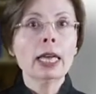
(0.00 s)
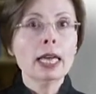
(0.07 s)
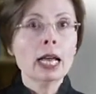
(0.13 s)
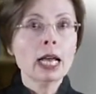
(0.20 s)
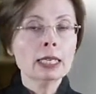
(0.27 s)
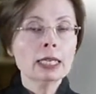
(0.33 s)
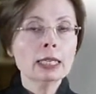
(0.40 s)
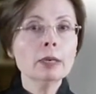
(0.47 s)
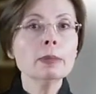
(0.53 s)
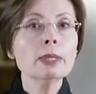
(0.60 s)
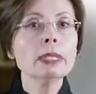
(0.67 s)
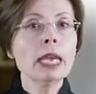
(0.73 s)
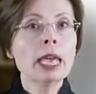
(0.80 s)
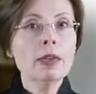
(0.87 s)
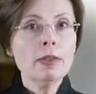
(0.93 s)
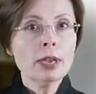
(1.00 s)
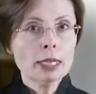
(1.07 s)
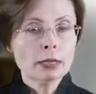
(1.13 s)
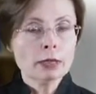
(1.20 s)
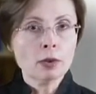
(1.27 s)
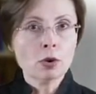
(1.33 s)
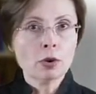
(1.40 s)
hastamız
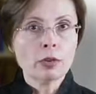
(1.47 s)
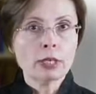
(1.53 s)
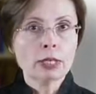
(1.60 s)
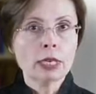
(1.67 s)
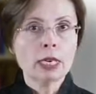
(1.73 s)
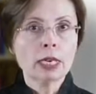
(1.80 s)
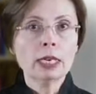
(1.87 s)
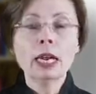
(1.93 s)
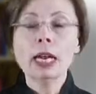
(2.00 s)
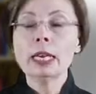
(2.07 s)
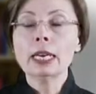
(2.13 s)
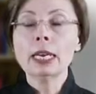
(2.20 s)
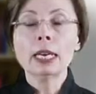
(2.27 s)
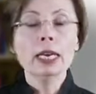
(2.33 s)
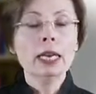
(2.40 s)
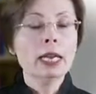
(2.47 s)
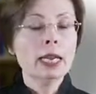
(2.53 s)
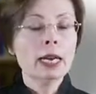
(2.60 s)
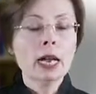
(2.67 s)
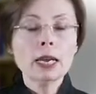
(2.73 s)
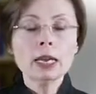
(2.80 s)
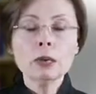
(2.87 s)
evet diyorsa yani
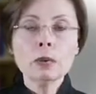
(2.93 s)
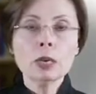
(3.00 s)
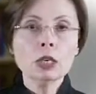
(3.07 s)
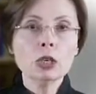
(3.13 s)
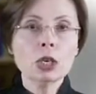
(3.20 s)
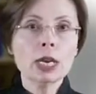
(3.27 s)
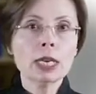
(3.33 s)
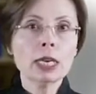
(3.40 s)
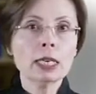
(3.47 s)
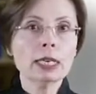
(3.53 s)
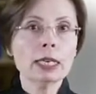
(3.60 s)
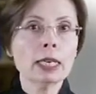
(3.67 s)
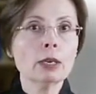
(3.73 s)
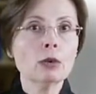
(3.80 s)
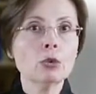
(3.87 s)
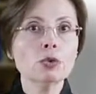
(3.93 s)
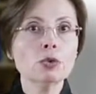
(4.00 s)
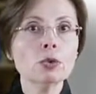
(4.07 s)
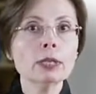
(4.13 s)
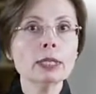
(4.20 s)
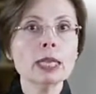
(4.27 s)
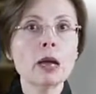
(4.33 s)
herhangi bir şekilde
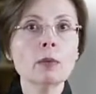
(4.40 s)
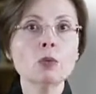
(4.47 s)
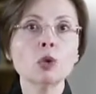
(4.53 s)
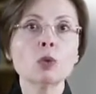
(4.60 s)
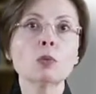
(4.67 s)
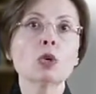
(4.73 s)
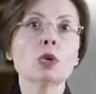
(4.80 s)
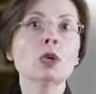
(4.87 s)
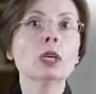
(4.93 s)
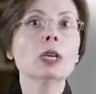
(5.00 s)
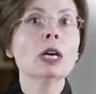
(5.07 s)
gündüz semptomu